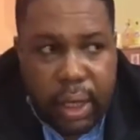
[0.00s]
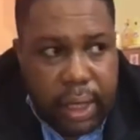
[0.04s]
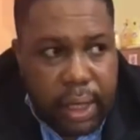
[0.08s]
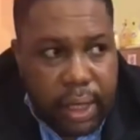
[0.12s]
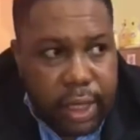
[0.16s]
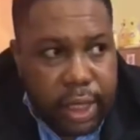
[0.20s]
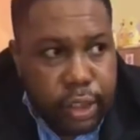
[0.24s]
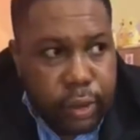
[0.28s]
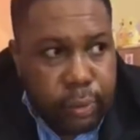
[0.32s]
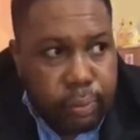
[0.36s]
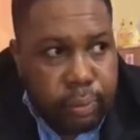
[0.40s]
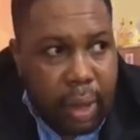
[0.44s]

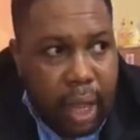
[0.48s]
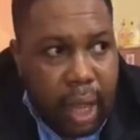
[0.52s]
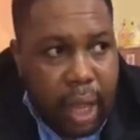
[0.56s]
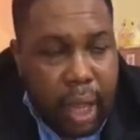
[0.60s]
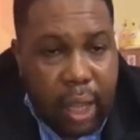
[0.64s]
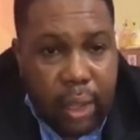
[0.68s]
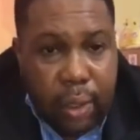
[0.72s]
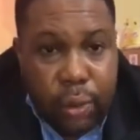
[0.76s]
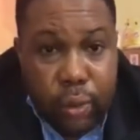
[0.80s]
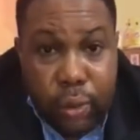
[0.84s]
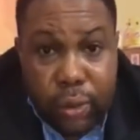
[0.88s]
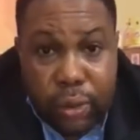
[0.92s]
n'est-ce pas,
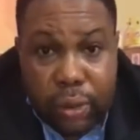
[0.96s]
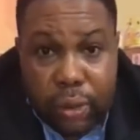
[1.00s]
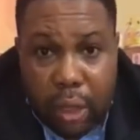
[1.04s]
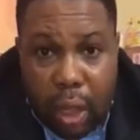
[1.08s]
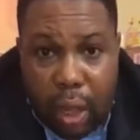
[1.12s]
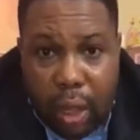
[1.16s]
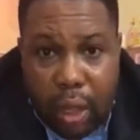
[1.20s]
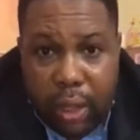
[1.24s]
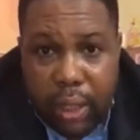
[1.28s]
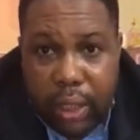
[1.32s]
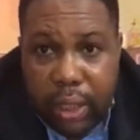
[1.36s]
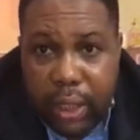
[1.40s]
le temps
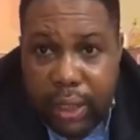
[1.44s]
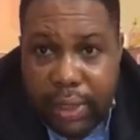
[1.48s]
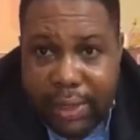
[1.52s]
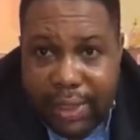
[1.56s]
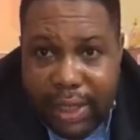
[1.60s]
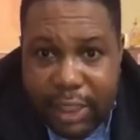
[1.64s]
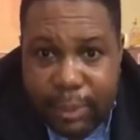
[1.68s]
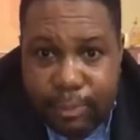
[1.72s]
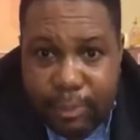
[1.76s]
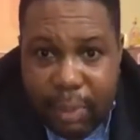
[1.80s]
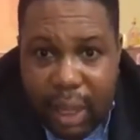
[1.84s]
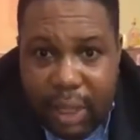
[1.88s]
et,
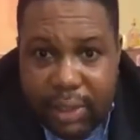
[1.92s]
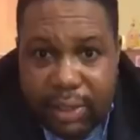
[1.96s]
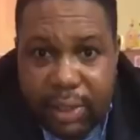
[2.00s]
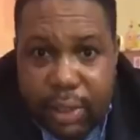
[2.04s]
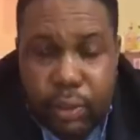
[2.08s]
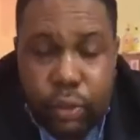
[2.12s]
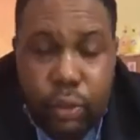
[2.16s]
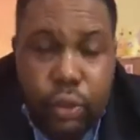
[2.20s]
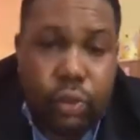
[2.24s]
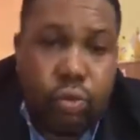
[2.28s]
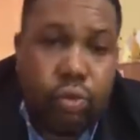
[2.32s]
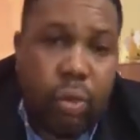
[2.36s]
n'est-ce pas,
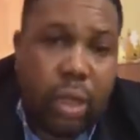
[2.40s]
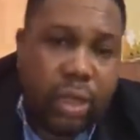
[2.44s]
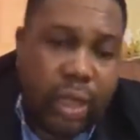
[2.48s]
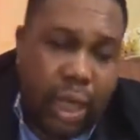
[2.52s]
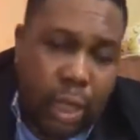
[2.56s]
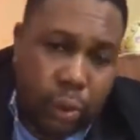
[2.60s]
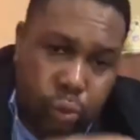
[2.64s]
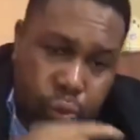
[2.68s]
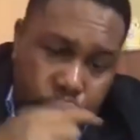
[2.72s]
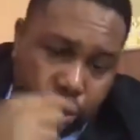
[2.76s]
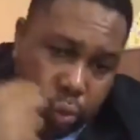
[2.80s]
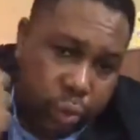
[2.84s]
cette histoire de la
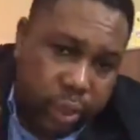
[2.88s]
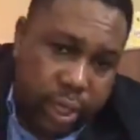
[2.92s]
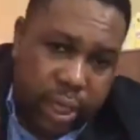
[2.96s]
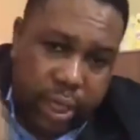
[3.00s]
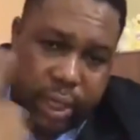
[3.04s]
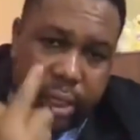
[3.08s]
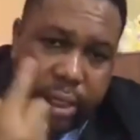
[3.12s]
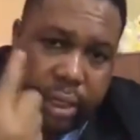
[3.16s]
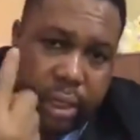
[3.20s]
tournée.